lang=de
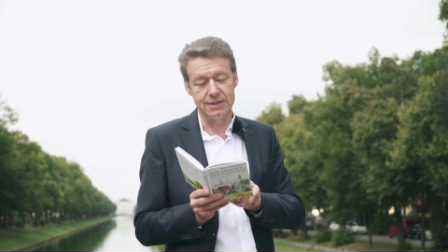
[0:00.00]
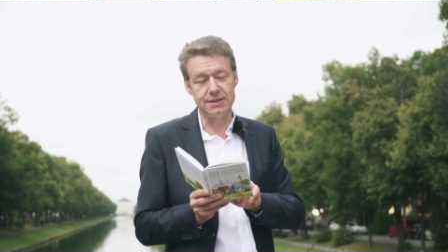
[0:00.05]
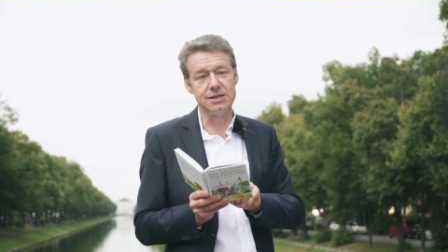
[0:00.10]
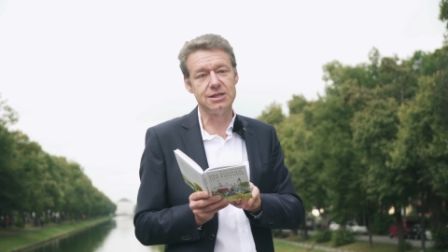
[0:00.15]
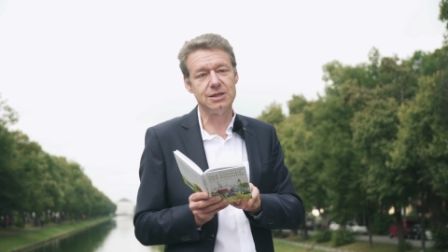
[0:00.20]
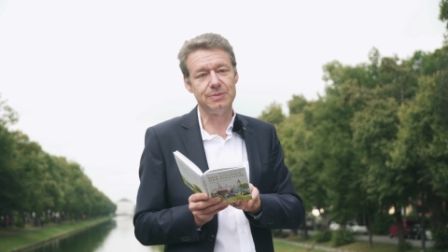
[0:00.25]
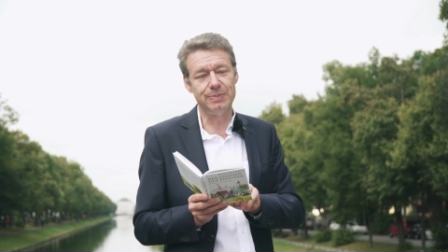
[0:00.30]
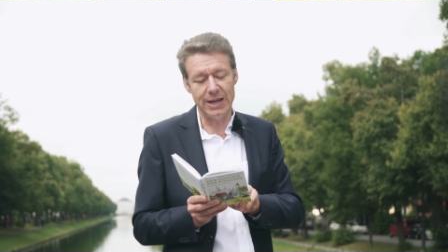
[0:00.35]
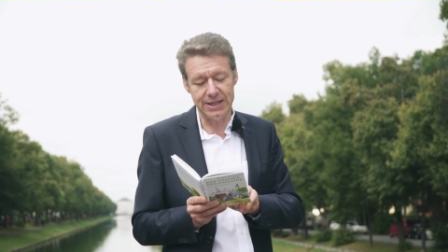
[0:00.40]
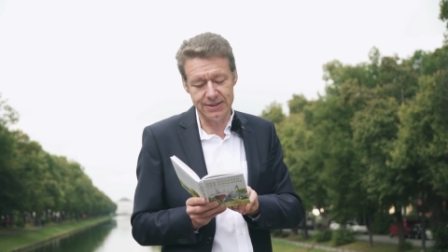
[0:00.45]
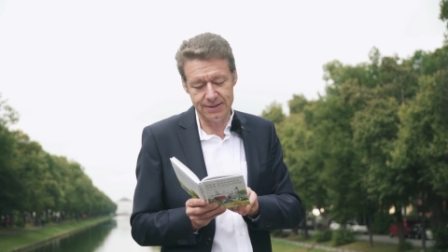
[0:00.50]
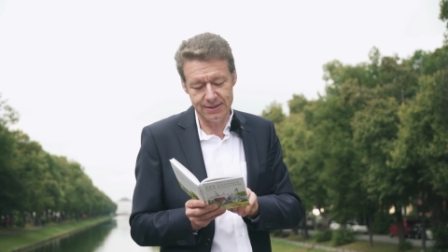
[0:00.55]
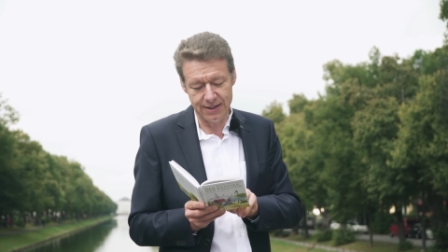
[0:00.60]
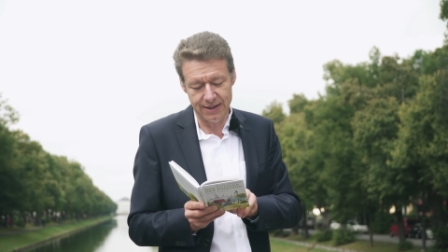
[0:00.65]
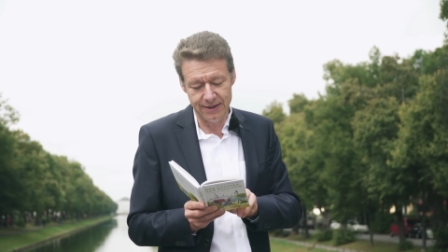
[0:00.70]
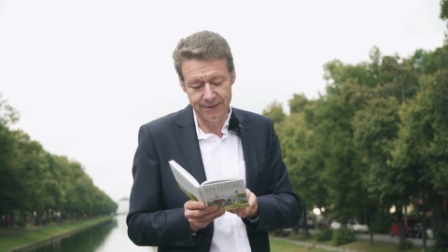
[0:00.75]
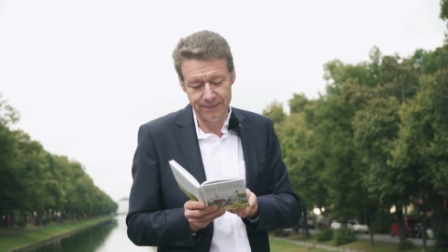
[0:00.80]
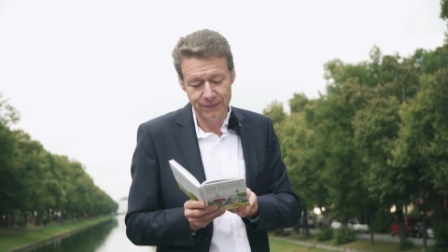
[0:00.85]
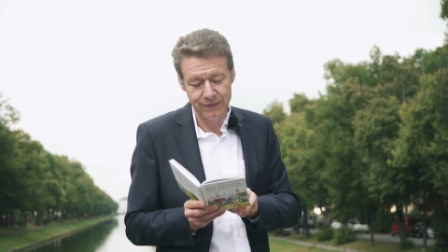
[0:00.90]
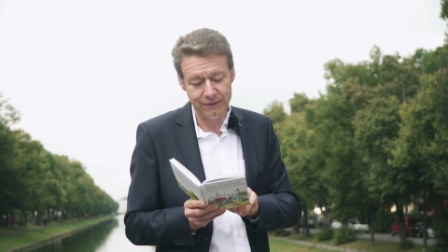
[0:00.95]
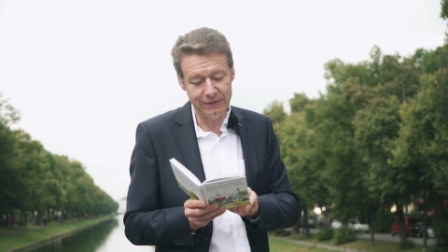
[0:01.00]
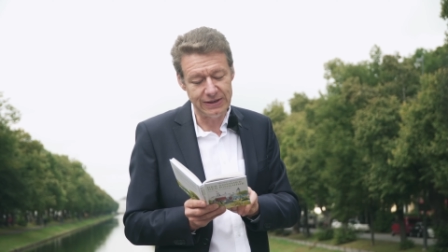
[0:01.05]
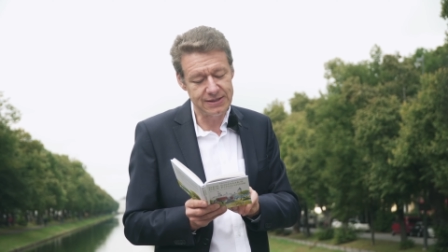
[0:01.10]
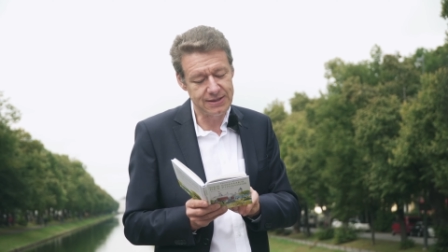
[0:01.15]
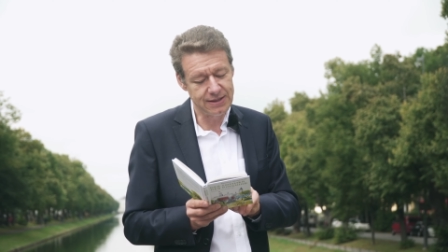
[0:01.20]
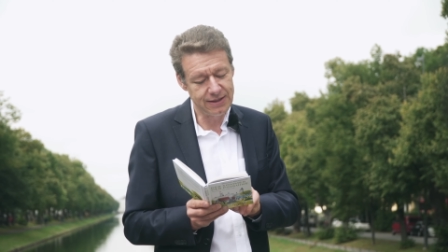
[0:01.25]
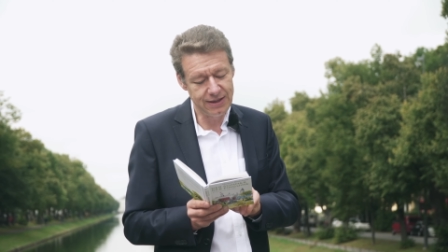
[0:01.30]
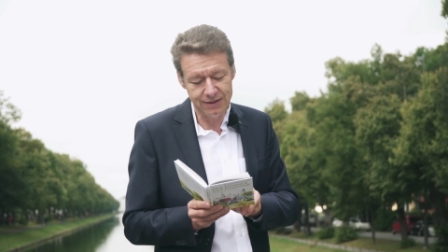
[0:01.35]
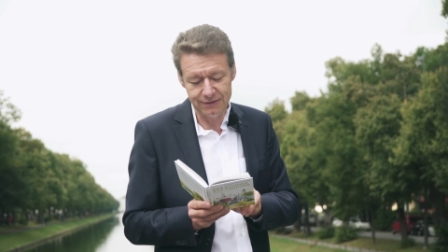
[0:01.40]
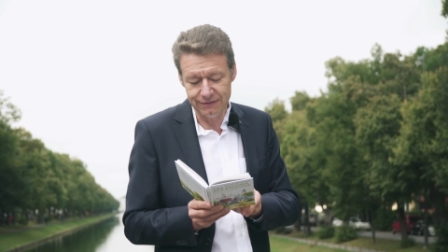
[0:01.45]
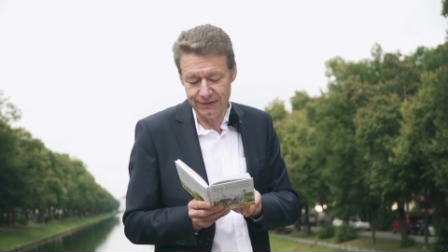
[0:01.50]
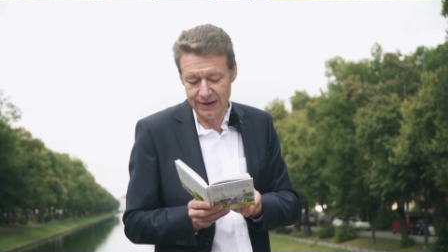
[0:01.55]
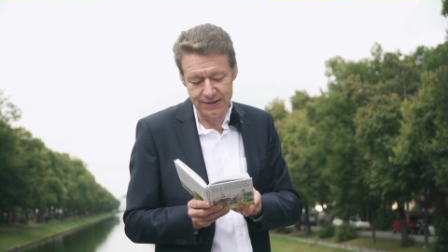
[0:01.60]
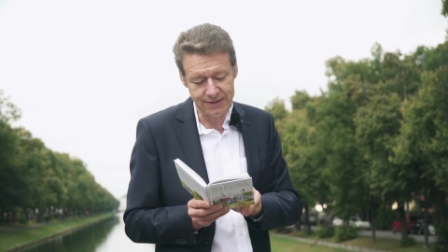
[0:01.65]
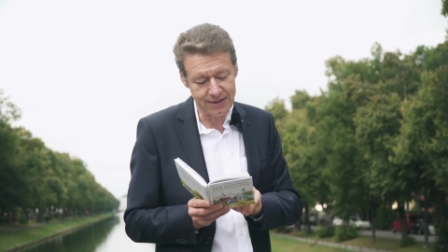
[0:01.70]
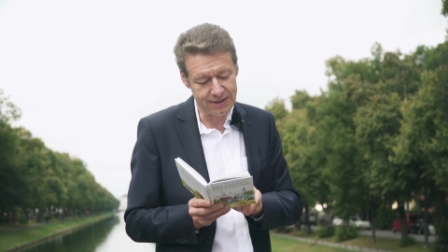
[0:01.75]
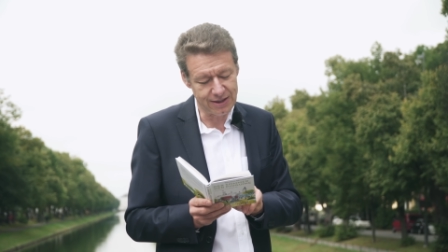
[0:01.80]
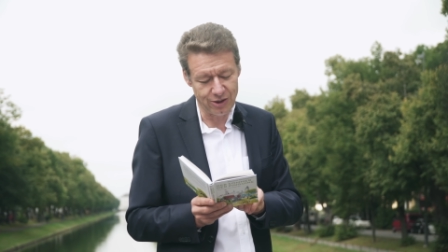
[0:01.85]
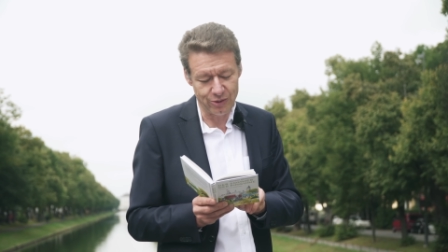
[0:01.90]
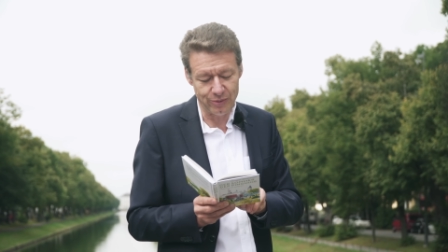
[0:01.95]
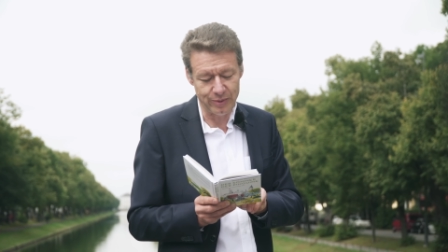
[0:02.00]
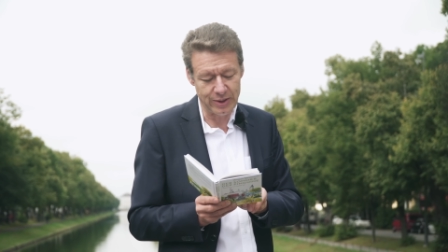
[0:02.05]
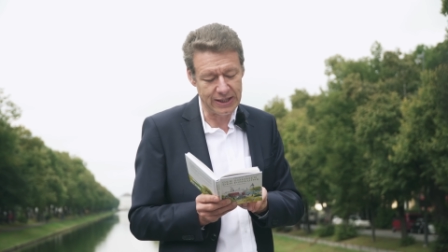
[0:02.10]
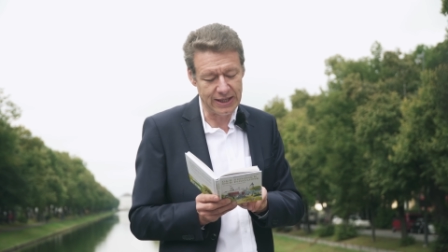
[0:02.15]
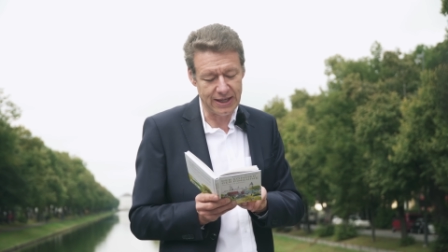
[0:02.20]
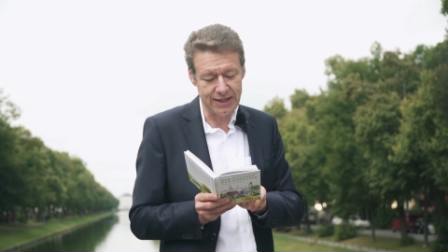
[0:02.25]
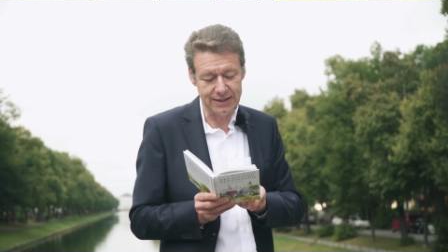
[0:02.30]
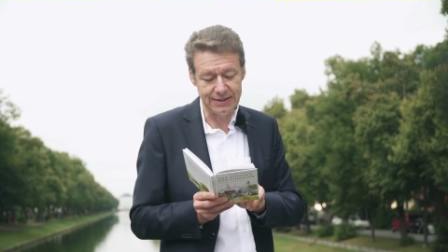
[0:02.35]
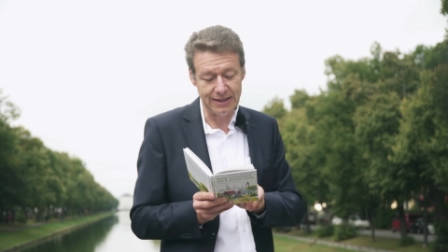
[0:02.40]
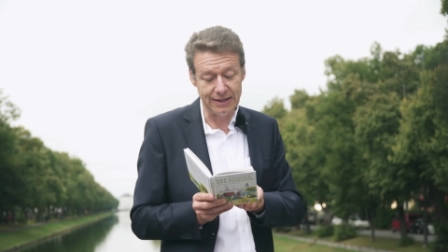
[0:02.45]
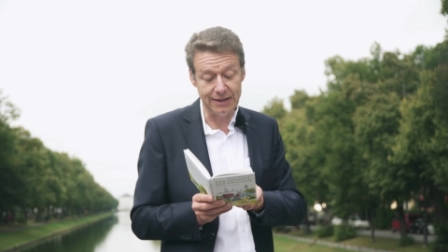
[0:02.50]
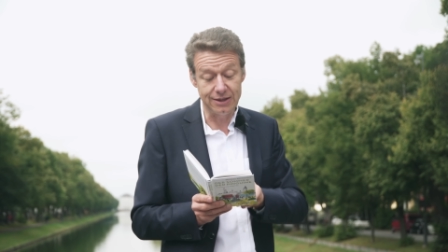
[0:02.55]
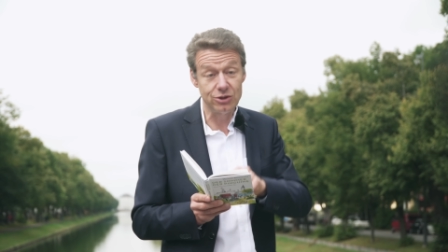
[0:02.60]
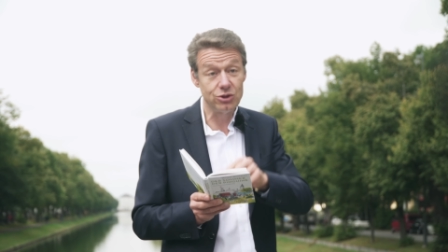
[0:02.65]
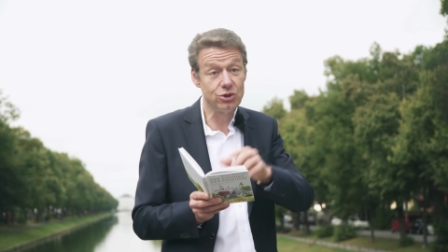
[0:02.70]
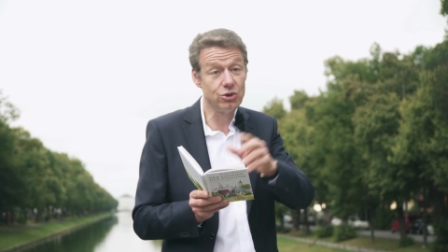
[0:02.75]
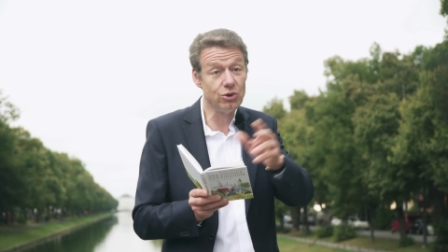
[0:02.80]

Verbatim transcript: Es ist besser, wenn Sie nicht weiter darüber nachdenken.